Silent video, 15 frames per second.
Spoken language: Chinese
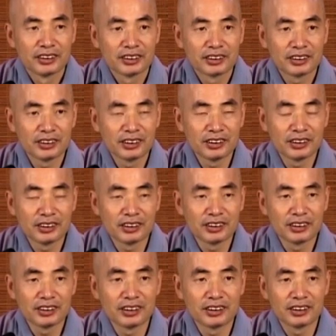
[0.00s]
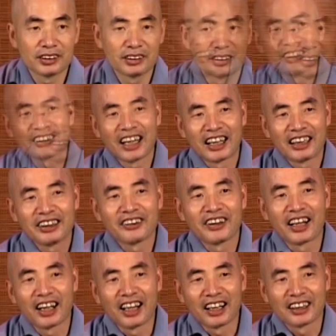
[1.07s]
是一长一
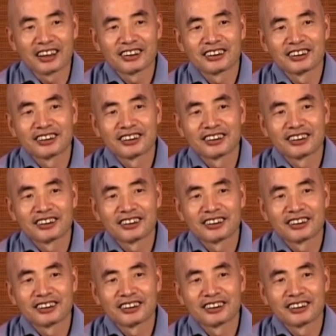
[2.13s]
短啊。